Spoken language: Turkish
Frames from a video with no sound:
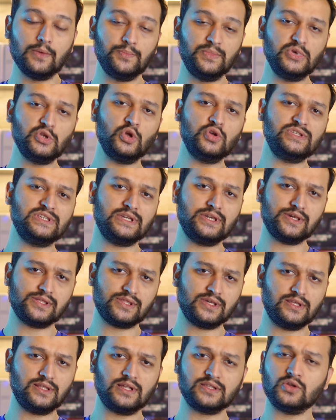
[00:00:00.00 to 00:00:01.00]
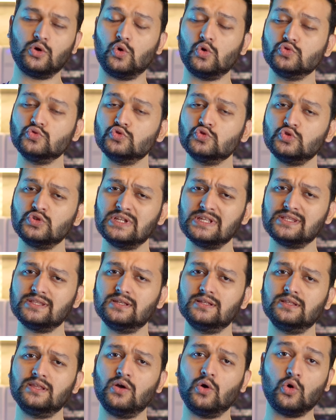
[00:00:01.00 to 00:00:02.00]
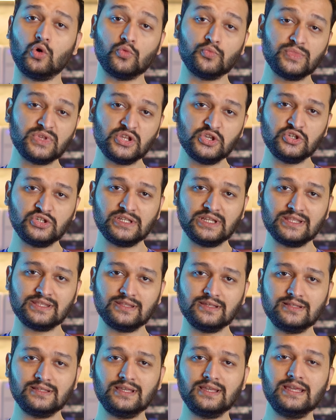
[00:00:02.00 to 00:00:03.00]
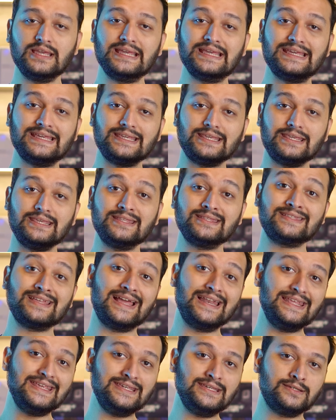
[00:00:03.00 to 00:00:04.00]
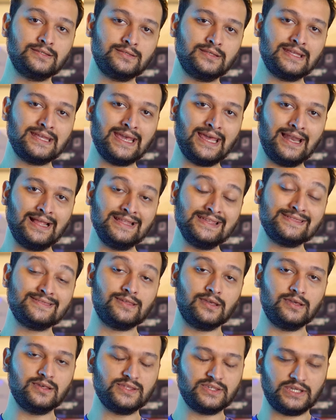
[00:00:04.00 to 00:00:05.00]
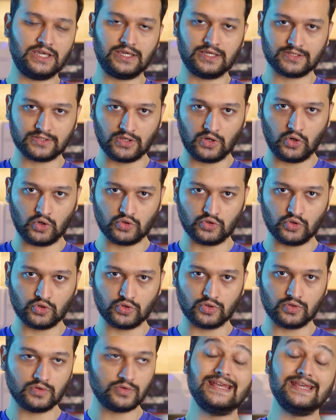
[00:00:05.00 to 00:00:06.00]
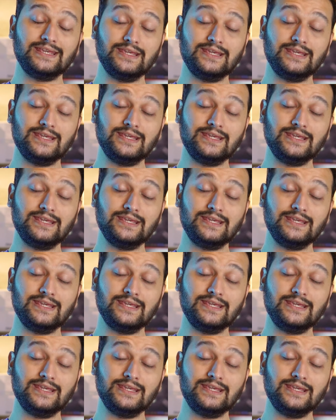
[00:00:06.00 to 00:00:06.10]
Bir önceki senelerde 10. nesilde, 11. nesilde Intel i7'de genelde 8 çekirdek oluyordu.